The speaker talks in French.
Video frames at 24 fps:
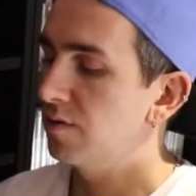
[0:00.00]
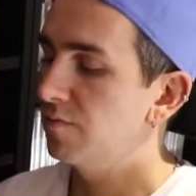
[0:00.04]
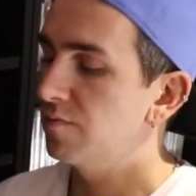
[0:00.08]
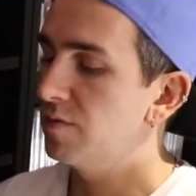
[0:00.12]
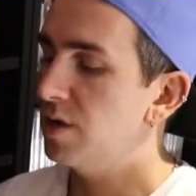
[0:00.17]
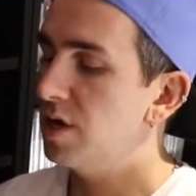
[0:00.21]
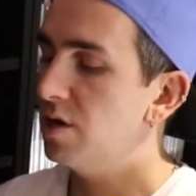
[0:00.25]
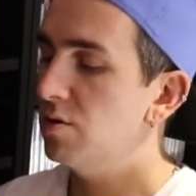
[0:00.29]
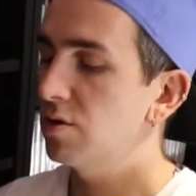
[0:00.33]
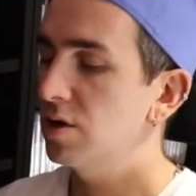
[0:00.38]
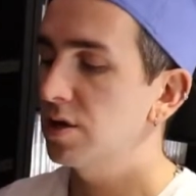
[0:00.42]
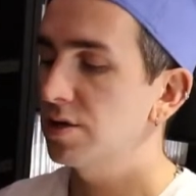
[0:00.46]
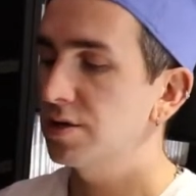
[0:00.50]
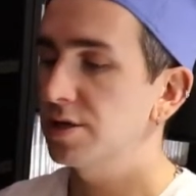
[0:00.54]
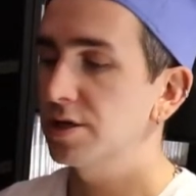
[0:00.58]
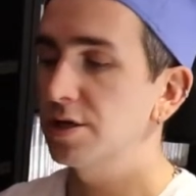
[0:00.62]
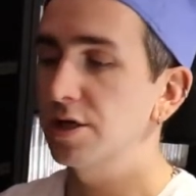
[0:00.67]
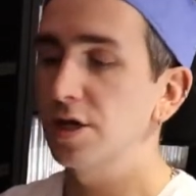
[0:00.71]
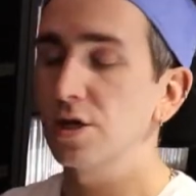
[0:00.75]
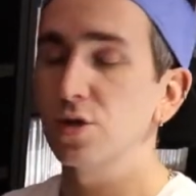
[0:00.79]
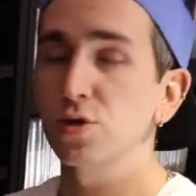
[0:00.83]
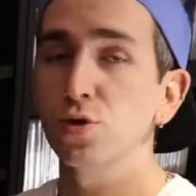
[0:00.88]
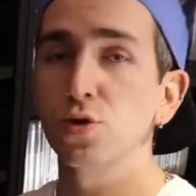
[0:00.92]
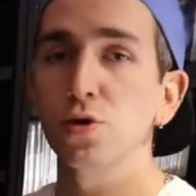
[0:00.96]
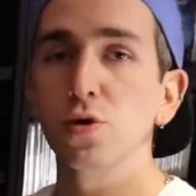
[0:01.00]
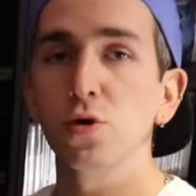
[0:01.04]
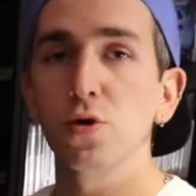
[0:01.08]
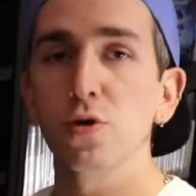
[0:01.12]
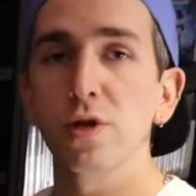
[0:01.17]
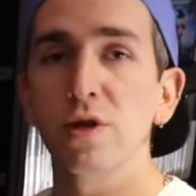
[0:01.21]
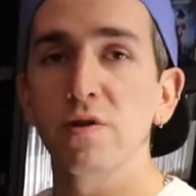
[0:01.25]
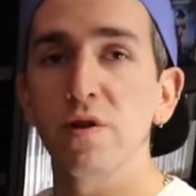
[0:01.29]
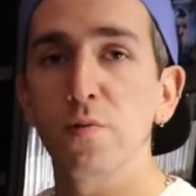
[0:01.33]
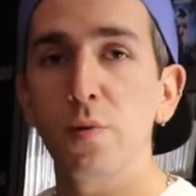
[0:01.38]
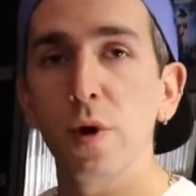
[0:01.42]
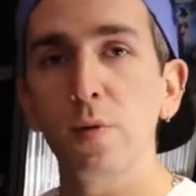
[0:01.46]
Mais voilà, c'est un jeu
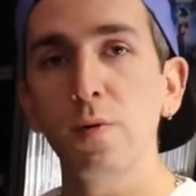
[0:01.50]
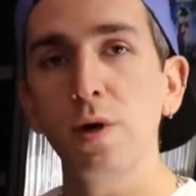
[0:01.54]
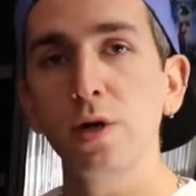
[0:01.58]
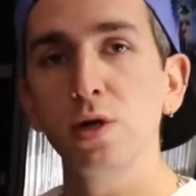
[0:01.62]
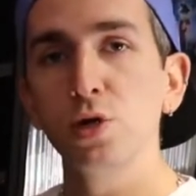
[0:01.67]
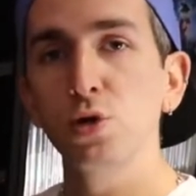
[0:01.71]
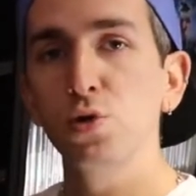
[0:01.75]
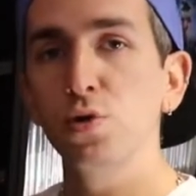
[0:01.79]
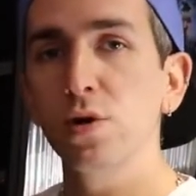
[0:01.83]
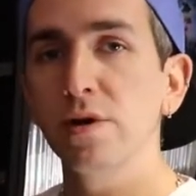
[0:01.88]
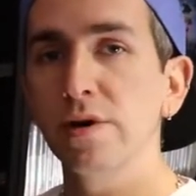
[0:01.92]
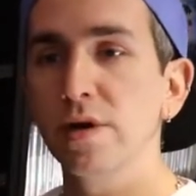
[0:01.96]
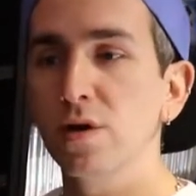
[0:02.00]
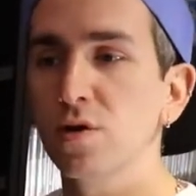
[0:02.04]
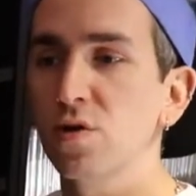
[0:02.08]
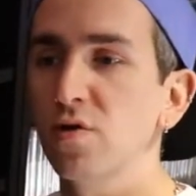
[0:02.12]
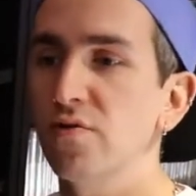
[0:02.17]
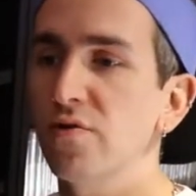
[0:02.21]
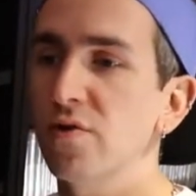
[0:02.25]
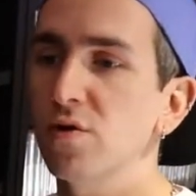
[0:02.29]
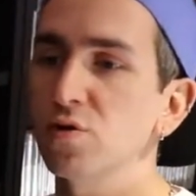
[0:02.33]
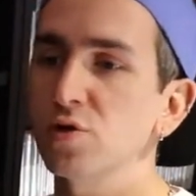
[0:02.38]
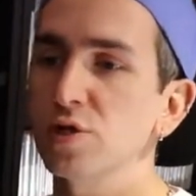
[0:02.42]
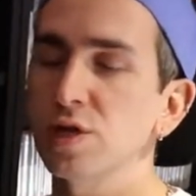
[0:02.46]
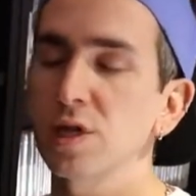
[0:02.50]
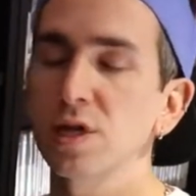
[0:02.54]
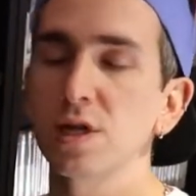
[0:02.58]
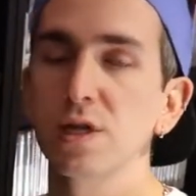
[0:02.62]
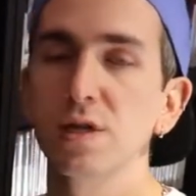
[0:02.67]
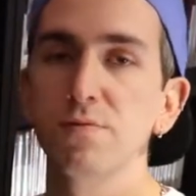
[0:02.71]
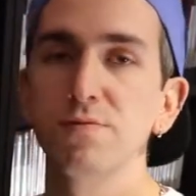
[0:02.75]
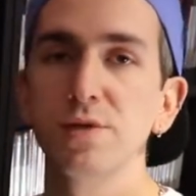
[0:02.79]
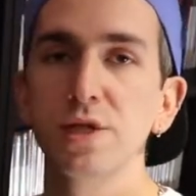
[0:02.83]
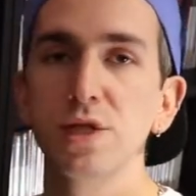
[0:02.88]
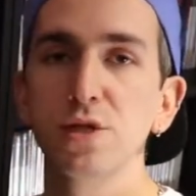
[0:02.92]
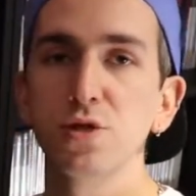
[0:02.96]
qu'on avait pas mal joué avec le frangin,
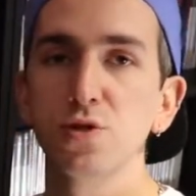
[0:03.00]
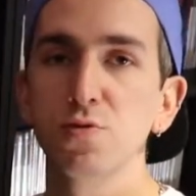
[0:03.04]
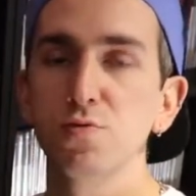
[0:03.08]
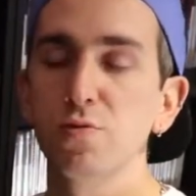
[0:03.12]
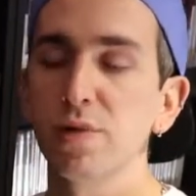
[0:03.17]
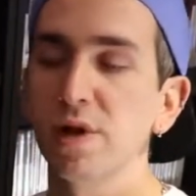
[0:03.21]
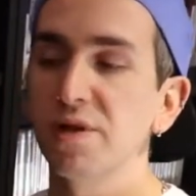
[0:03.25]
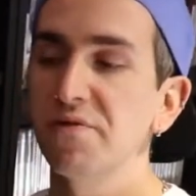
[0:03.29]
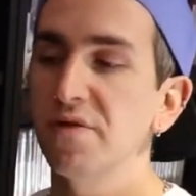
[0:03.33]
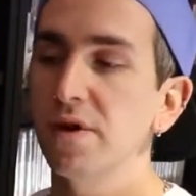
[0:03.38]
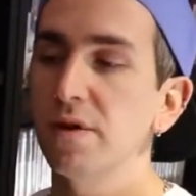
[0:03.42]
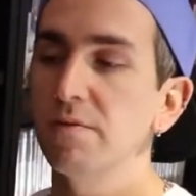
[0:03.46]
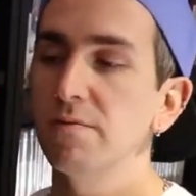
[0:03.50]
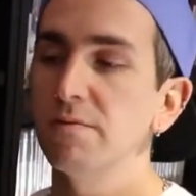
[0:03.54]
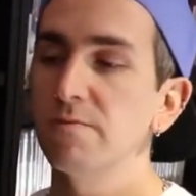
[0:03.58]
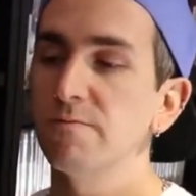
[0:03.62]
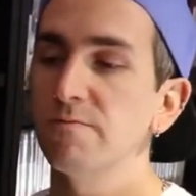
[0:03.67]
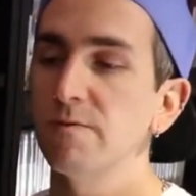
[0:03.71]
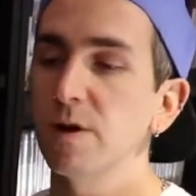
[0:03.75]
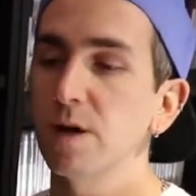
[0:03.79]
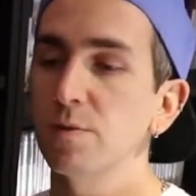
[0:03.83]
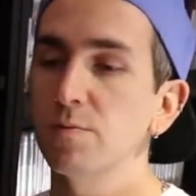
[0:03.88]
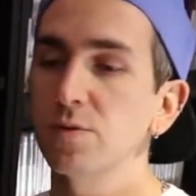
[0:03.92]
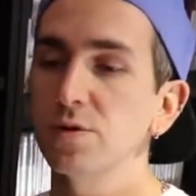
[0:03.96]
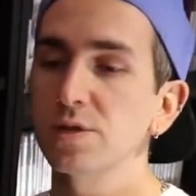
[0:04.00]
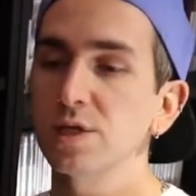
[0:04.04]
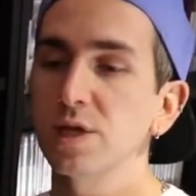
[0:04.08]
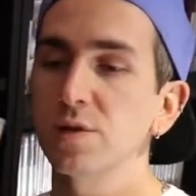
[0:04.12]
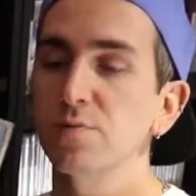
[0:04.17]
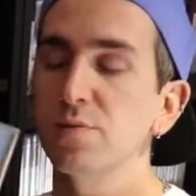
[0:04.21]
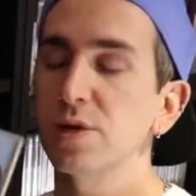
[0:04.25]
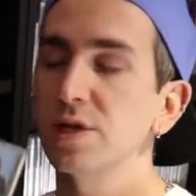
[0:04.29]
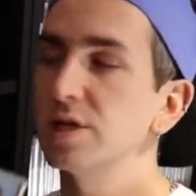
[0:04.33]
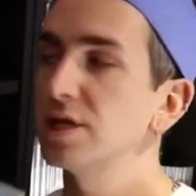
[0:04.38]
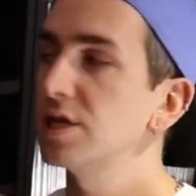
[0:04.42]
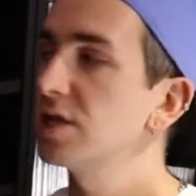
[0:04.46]
des petits jeux de plateforme vraiment
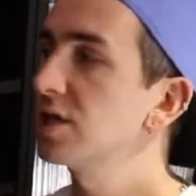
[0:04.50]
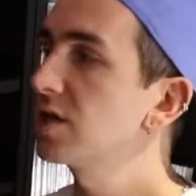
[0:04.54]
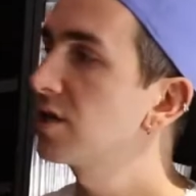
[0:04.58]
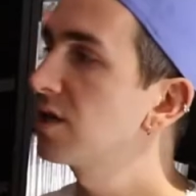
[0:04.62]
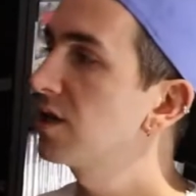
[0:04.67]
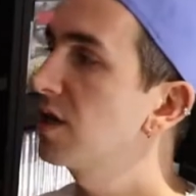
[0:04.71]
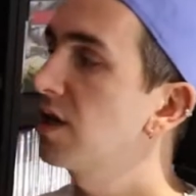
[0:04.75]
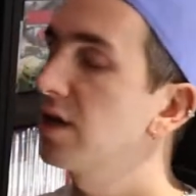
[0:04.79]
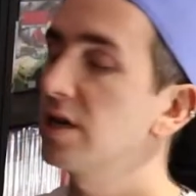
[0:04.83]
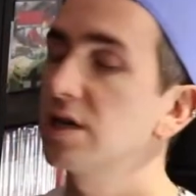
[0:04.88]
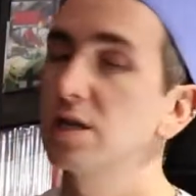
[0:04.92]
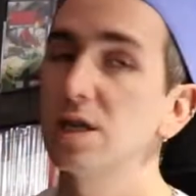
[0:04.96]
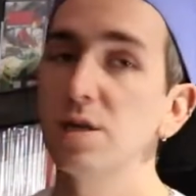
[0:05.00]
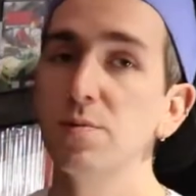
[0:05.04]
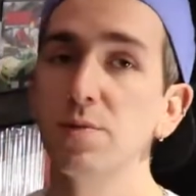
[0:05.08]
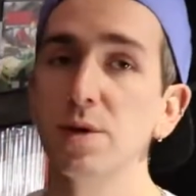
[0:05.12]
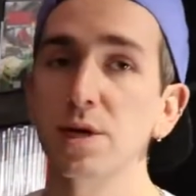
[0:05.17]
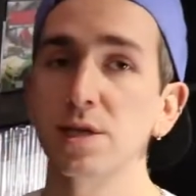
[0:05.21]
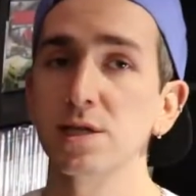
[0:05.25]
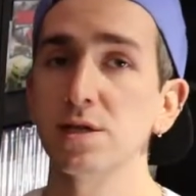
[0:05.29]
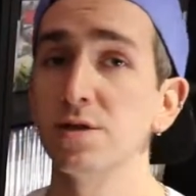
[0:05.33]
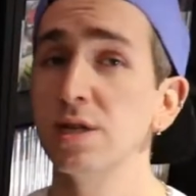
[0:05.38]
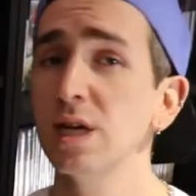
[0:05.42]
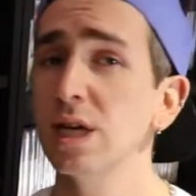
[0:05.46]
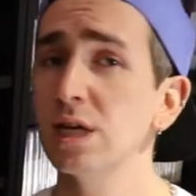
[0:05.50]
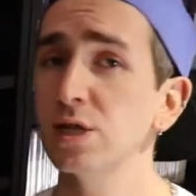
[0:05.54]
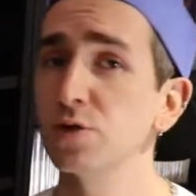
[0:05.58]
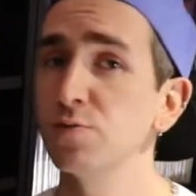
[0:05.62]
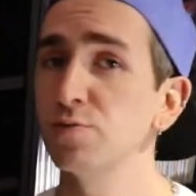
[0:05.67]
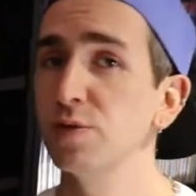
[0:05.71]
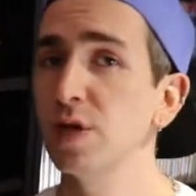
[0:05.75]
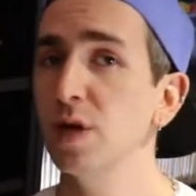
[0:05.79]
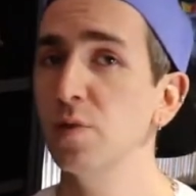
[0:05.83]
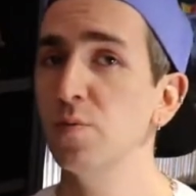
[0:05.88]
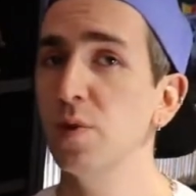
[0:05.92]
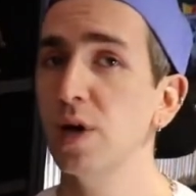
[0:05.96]
sympathiques, avec des
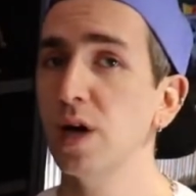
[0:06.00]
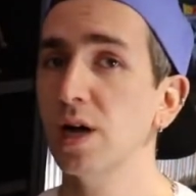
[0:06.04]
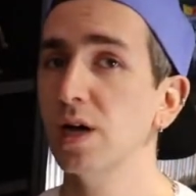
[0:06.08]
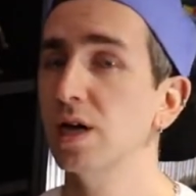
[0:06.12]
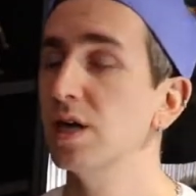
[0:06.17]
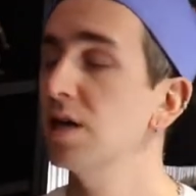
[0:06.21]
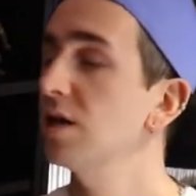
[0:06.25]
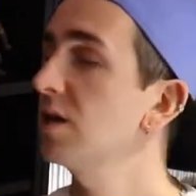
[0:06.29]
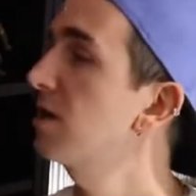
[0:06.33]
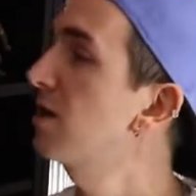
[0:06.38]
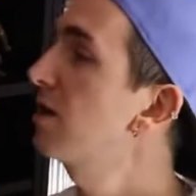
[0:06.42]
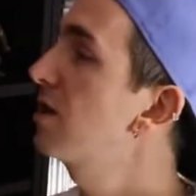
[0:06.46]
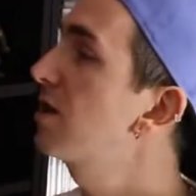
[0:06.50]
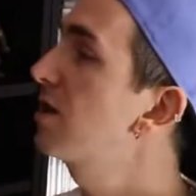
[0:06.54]
personnages bien barrés.